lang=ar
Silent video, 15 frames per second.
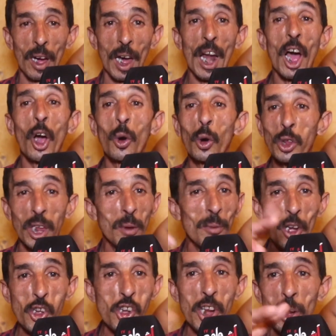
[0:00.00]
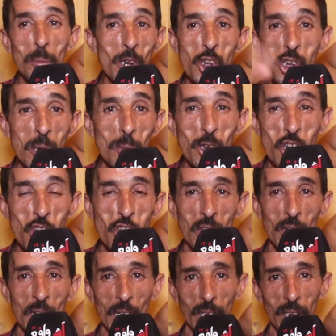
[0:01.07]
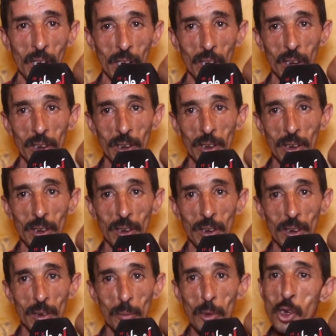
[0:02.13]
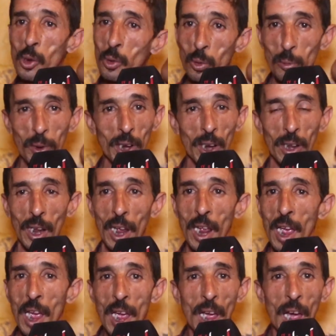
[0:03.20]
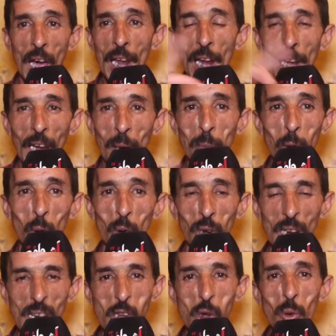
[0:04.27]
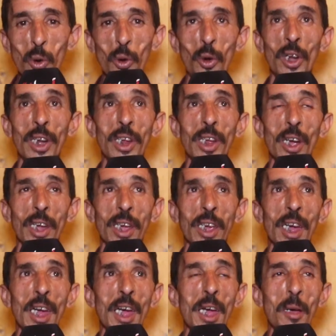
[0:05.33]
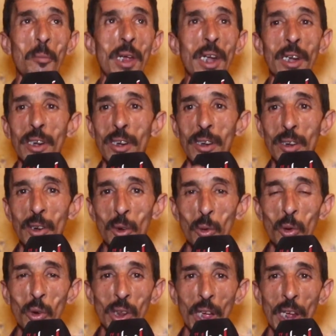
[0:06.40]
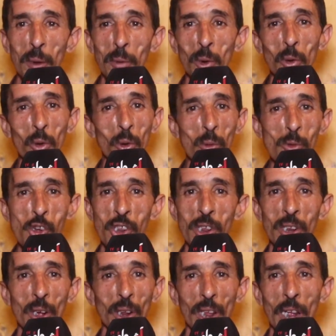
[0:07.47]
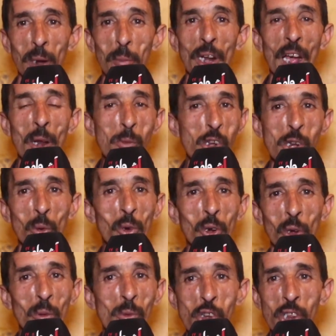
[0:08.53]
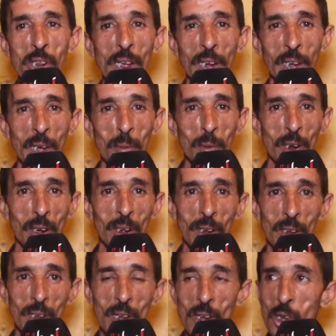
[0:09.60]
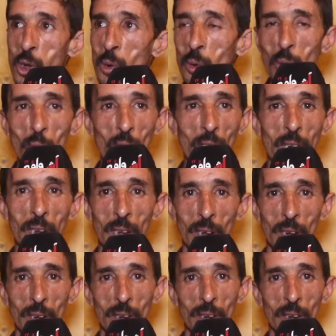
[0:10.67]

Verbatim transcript: انا خوتي ماشي ماشي ماشي جيراني باش تكون بيناتنا انا الحمد لله سولوا عليا كامل نقول تقريبا نقول لكم جديده تقريبا غنمشي نقول لكم جديده كامله سولوا عليا